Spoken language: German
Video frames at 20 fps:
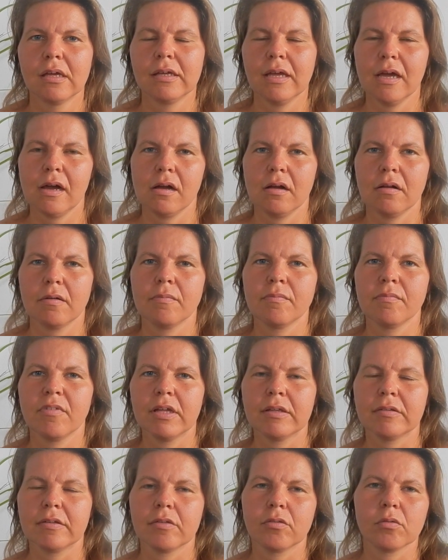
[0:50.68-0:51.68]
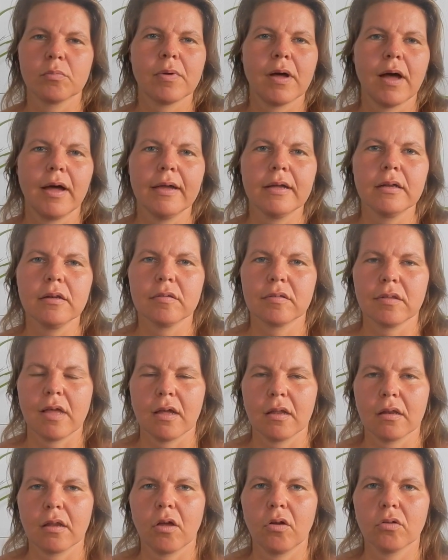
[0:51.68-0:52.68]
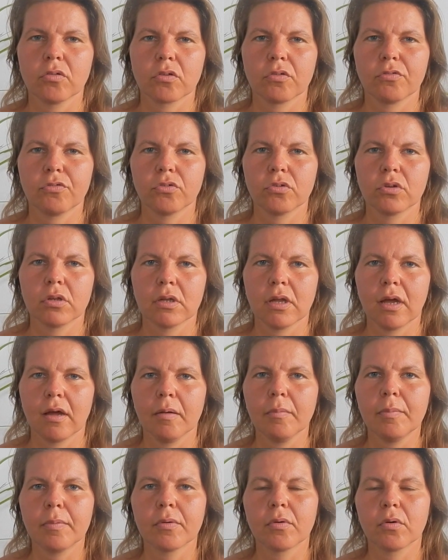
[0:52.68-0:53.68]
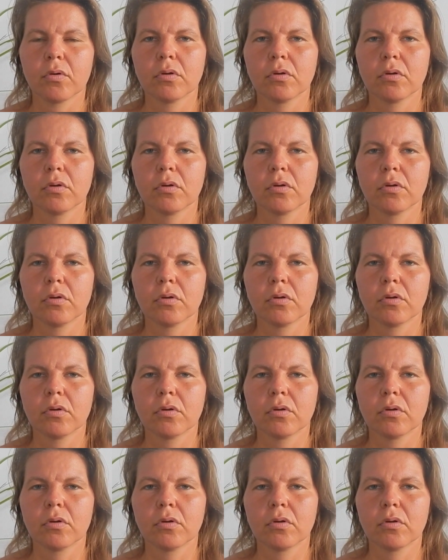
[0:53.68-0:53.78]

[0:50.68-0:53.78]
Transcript: ja, weil ich da so ein paar eigene Sachen rausgefunden habe.